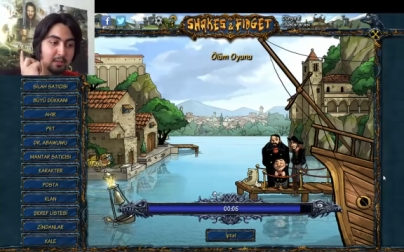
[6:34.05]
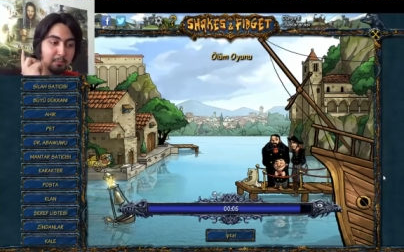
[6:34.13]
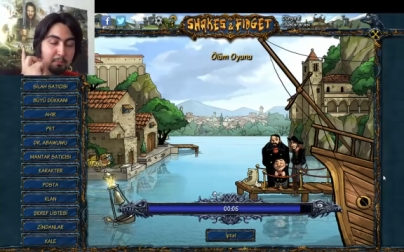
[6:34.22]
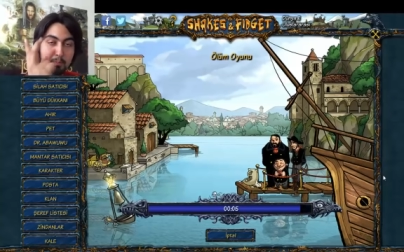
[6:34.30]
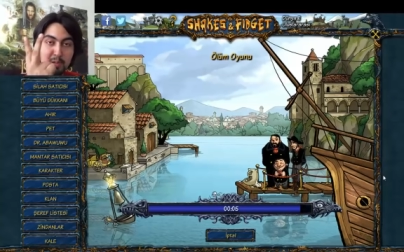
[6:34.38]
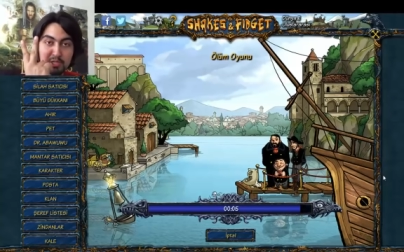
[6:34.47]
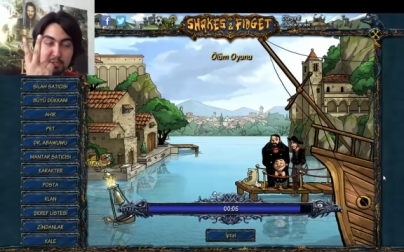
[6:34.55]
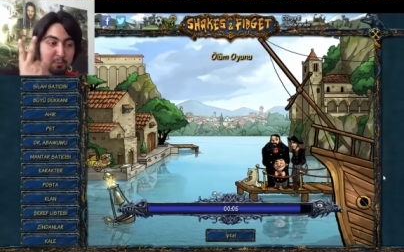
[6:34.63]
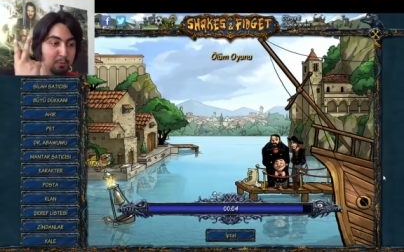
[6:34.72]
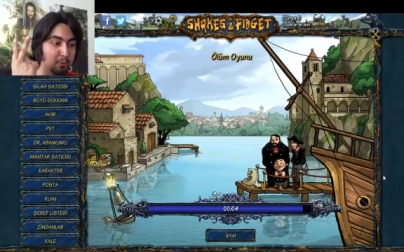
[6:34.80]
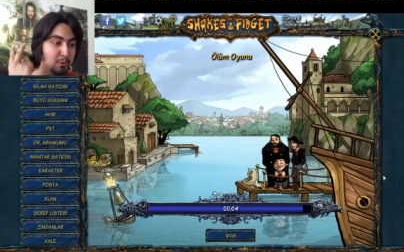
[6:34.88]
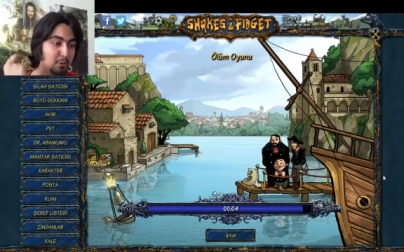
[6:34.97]
5
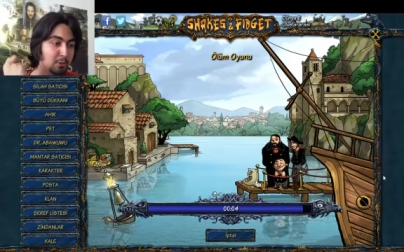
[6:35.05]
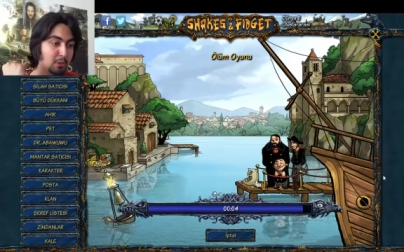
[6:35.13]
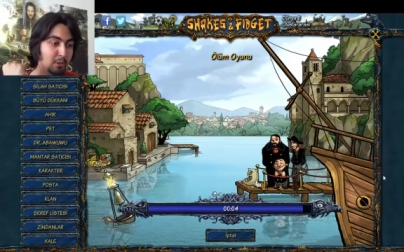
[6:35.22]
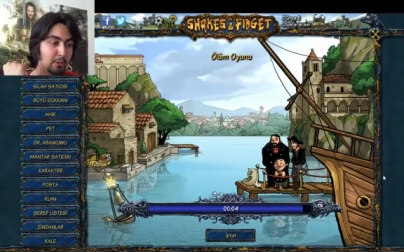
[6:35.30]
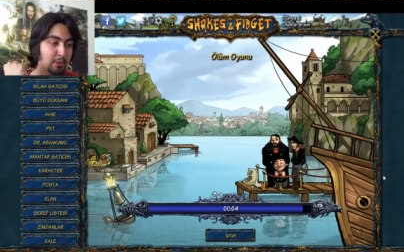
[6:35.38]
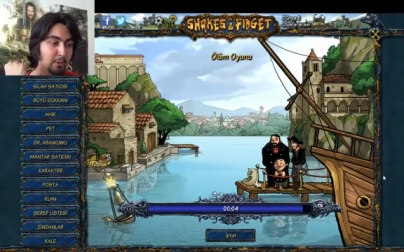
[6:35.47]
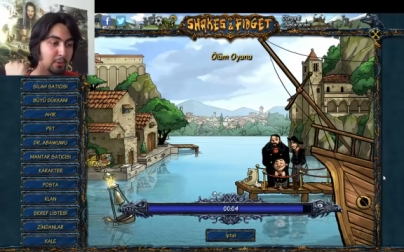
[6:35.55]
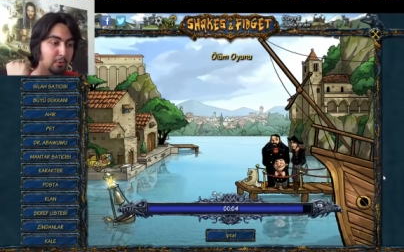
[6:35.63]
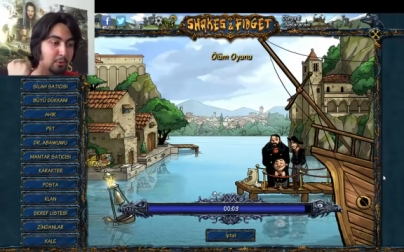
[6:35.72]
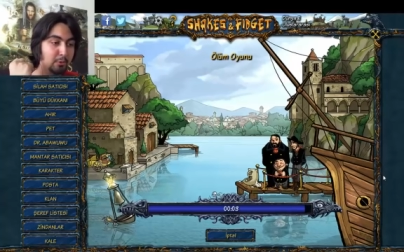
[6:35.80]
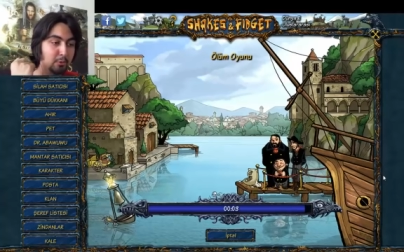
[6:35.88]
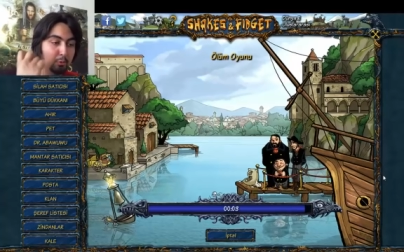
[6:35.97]
bu.
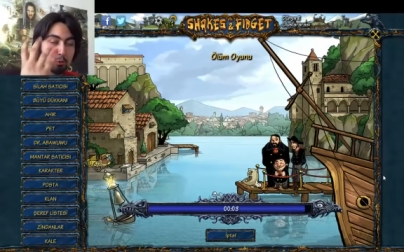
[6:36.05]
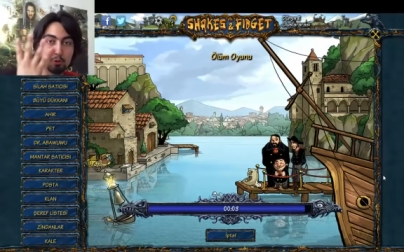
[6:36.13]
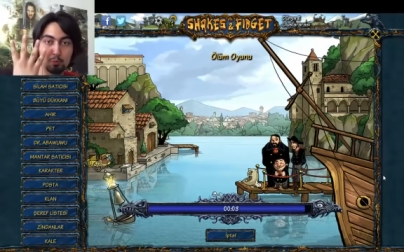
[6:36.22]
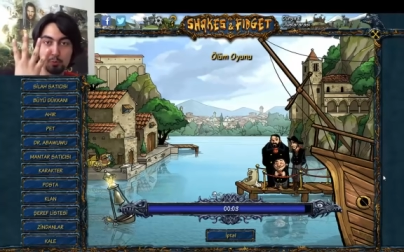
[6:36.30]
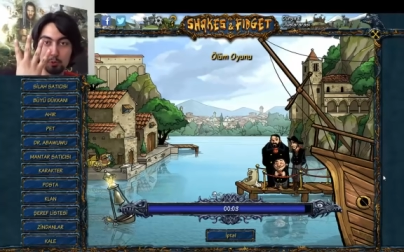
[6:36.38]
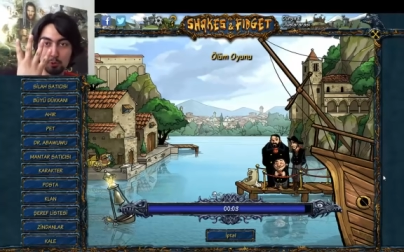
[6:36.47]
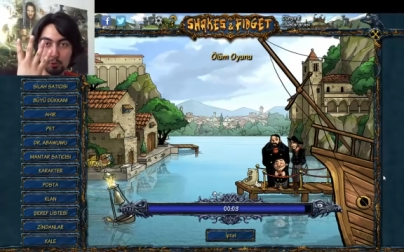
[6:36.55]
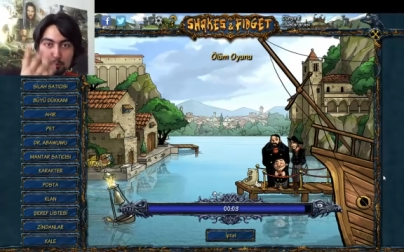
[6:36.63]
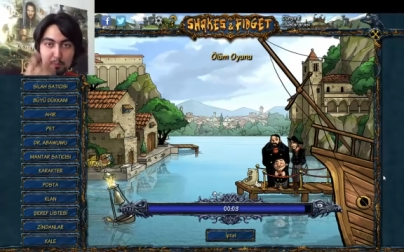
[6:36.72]
3 bu.